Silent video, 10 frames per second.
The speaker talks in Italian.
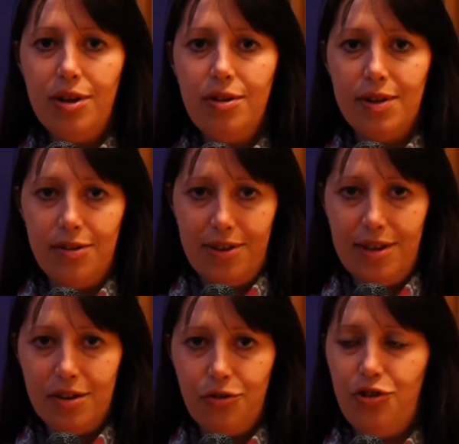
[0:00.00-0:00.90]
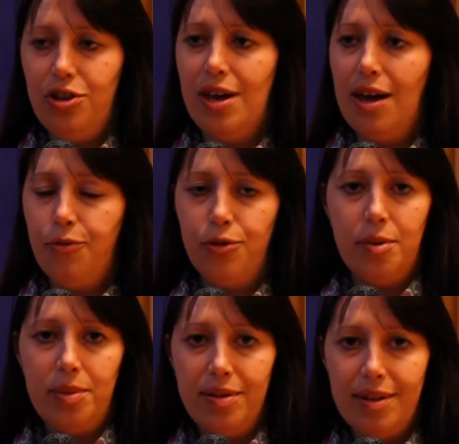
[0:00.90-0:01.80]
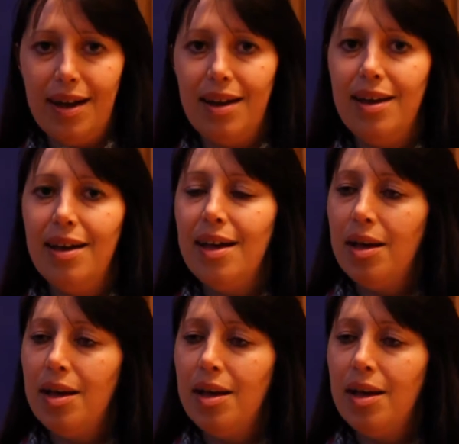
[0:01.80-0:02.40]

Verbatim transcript: diverse energie, è fondamentale